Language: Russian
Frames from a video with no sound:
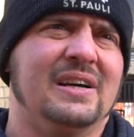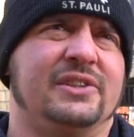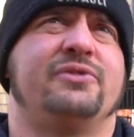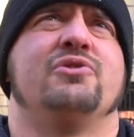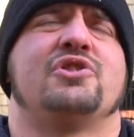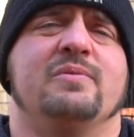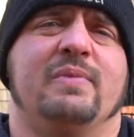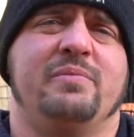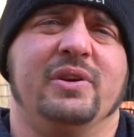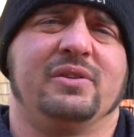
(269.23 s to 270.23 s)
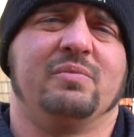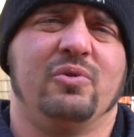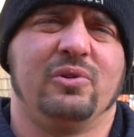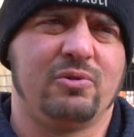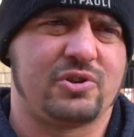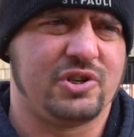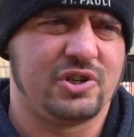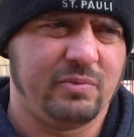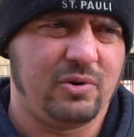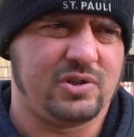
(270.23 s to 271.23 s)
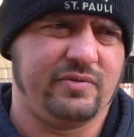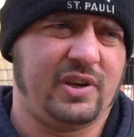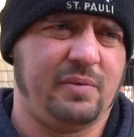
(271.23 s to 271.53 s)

На сегодняшний момент мой лучший жим лежа в